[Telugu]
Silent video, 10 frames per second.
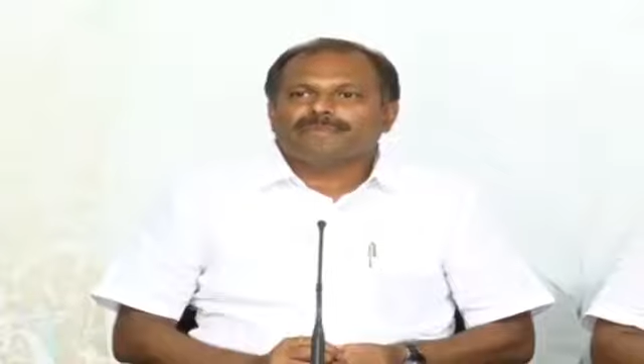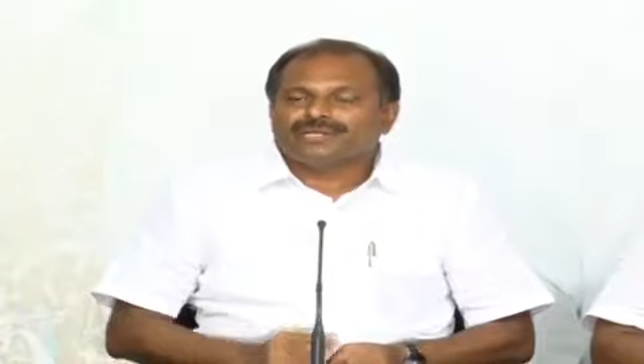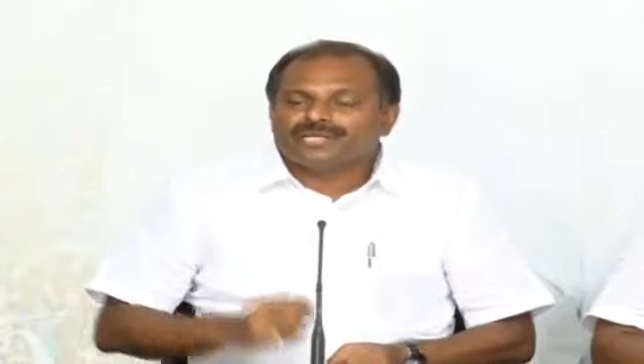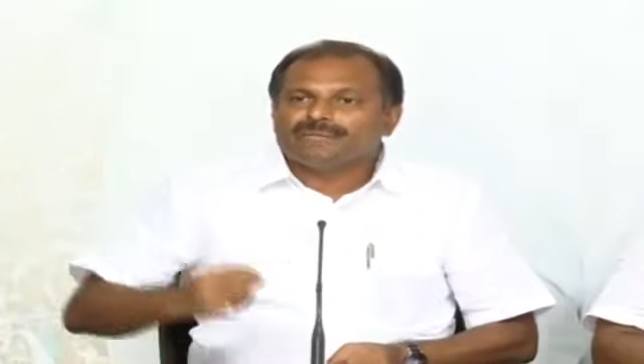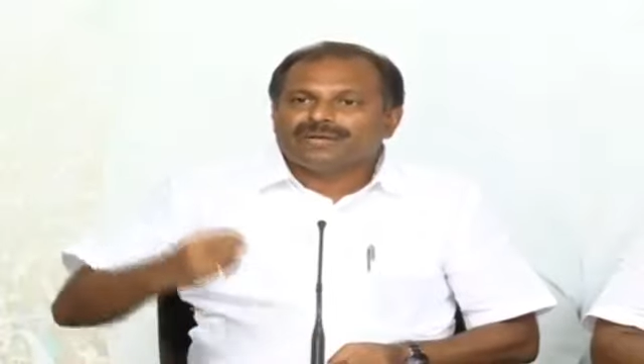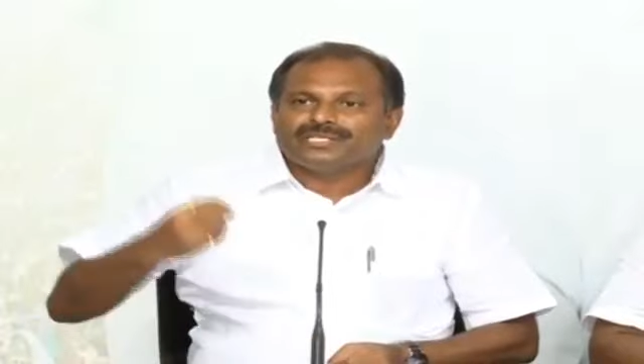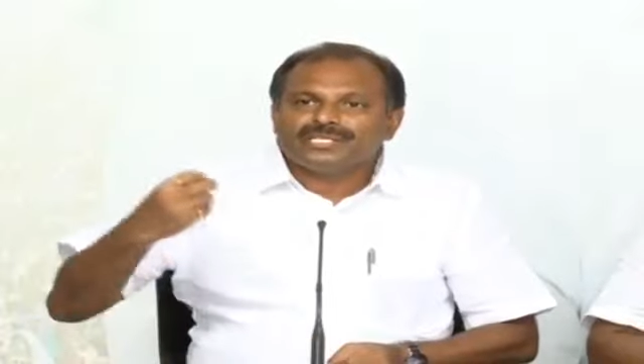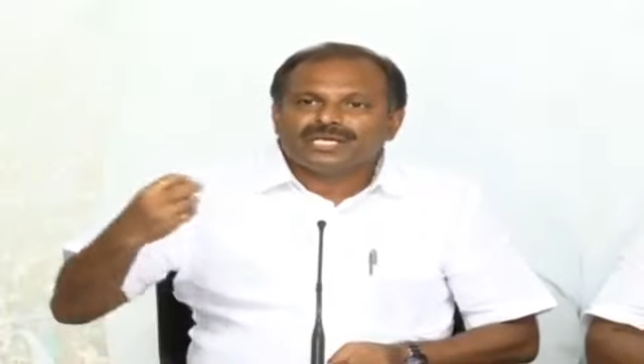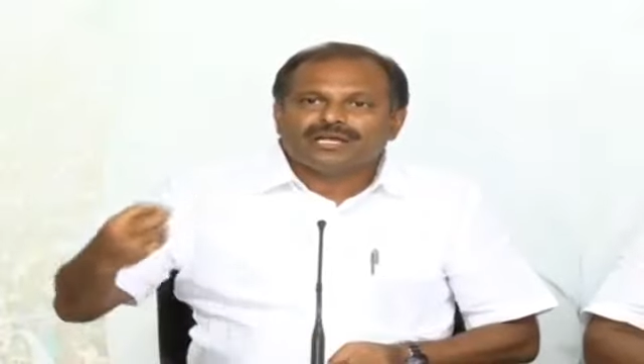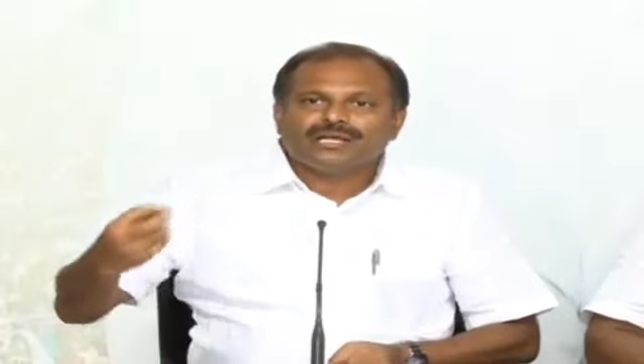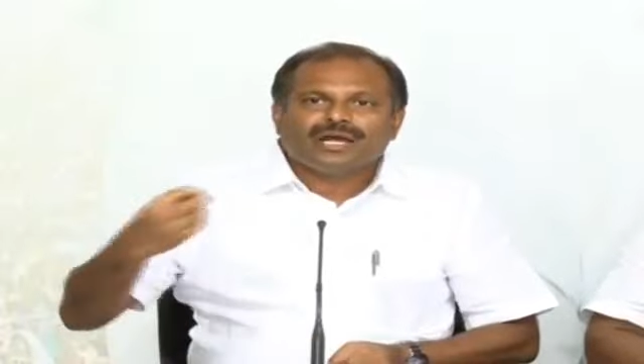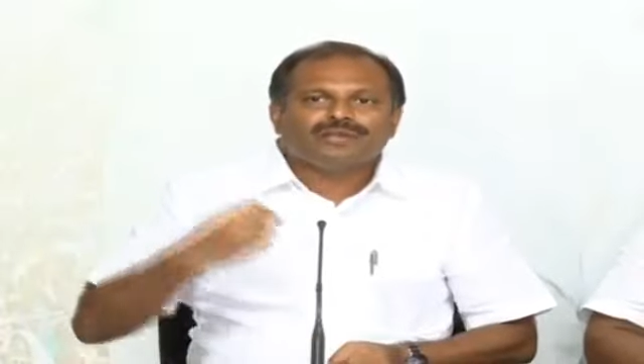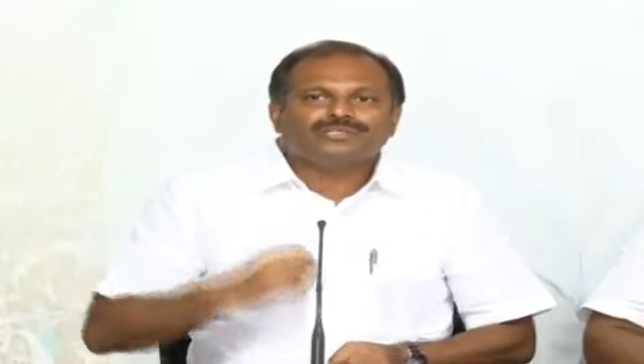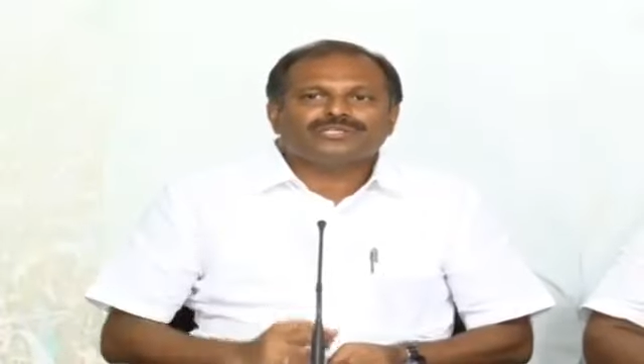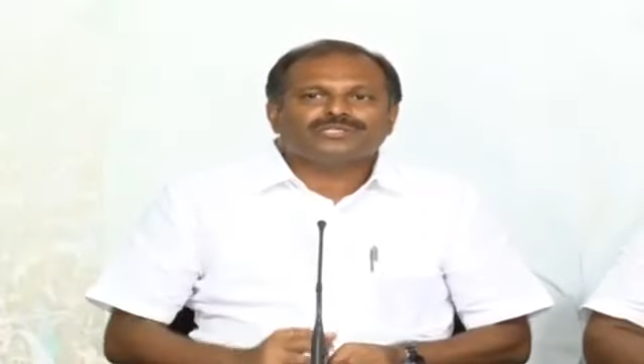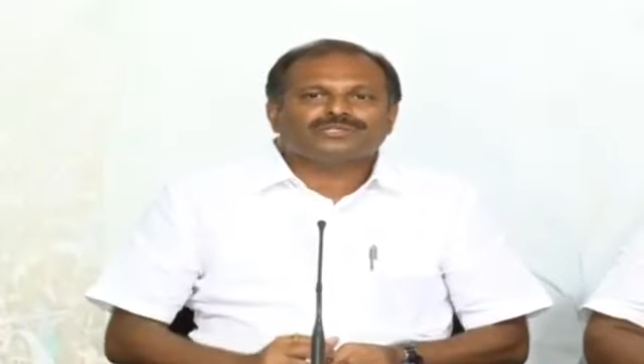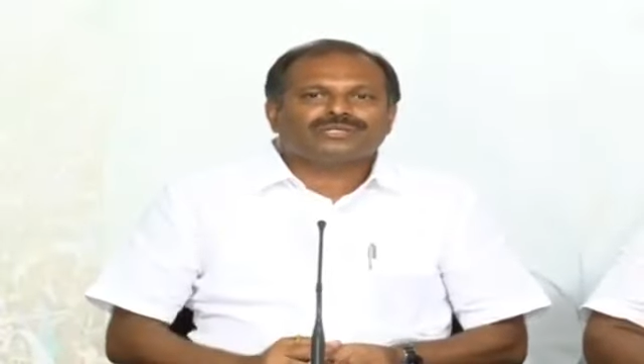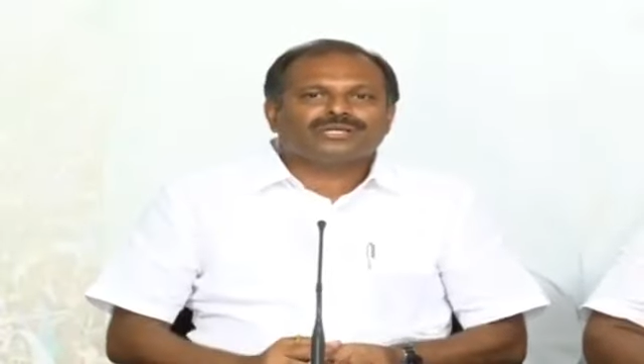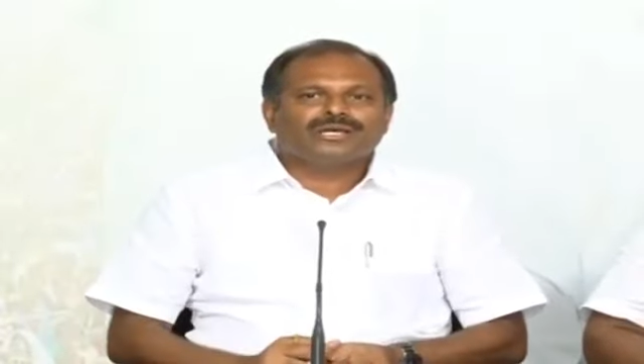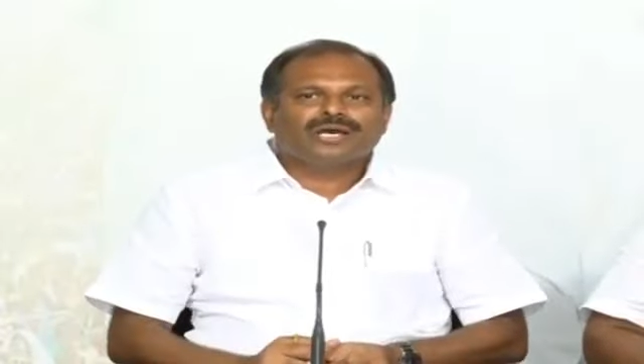ప్రజలకు మంచి జరగాలని ఆలోచన
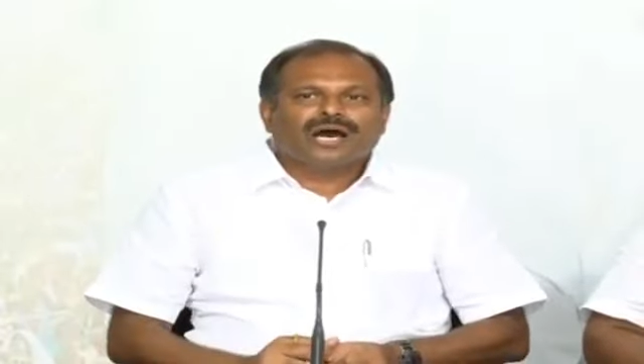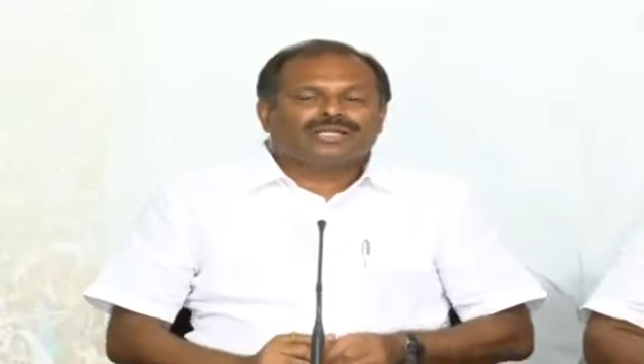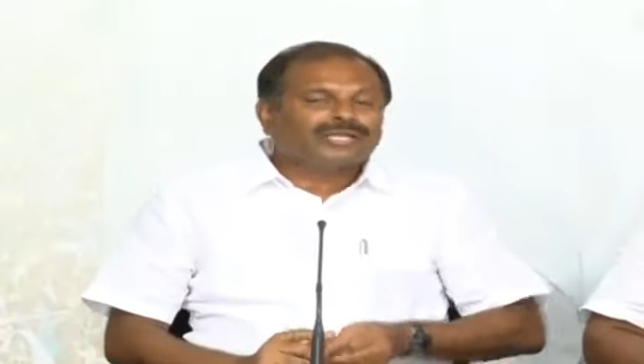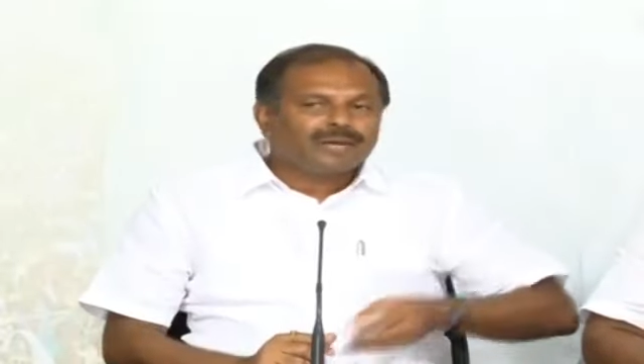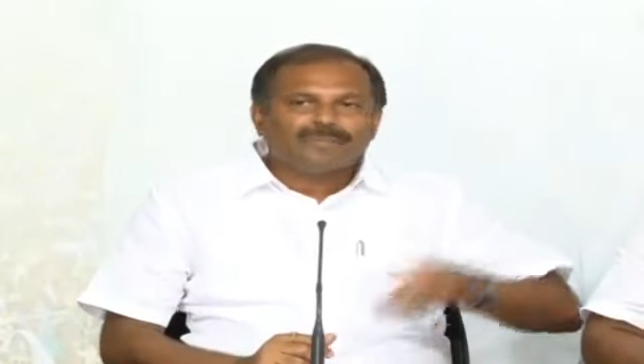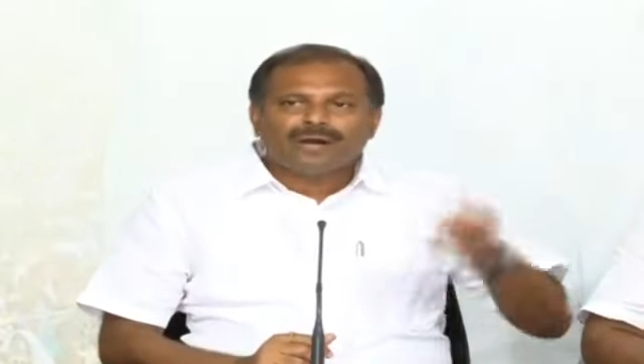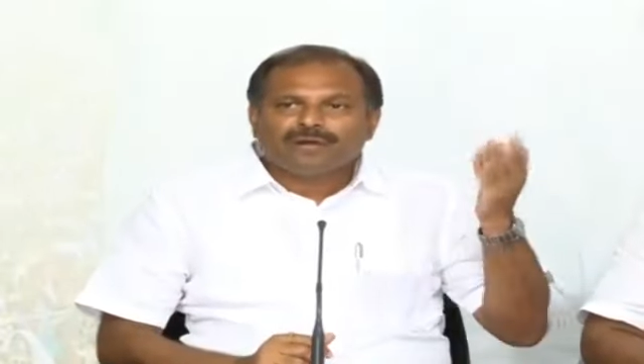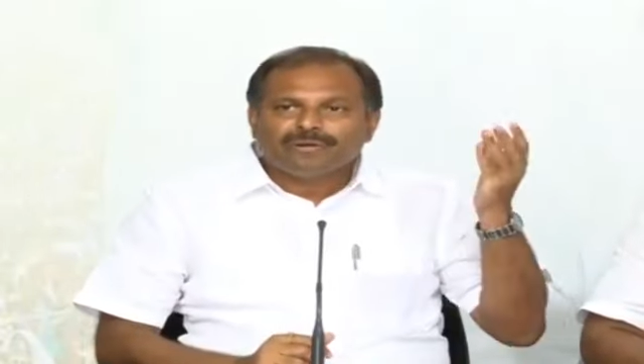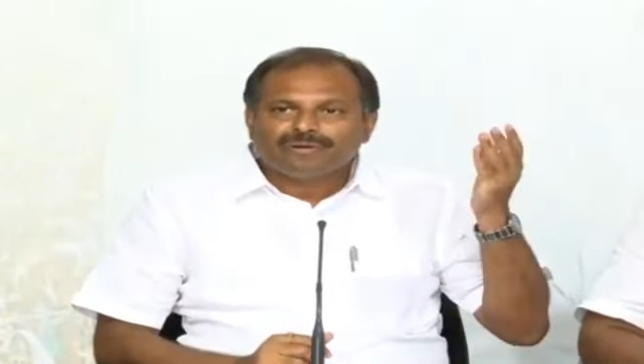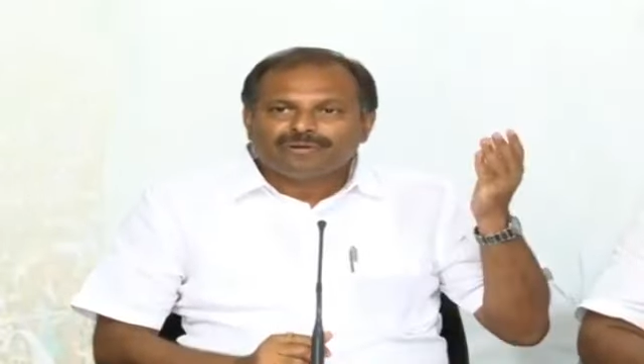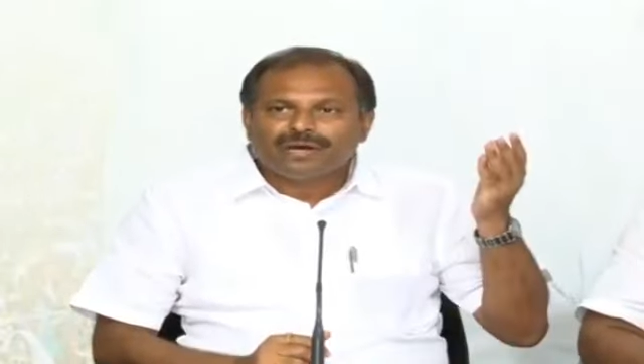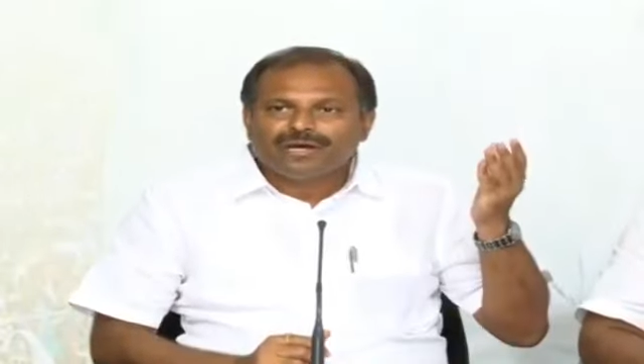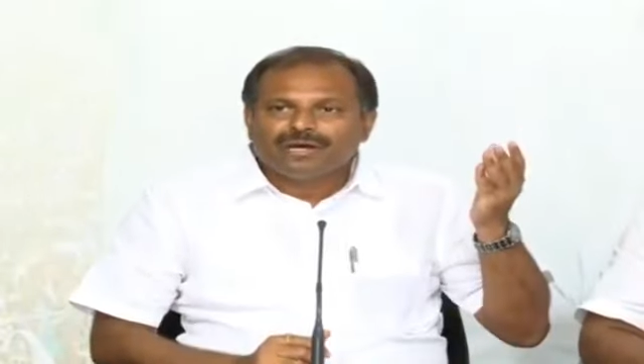చేస్తుంది అందుకే మా గౌరవ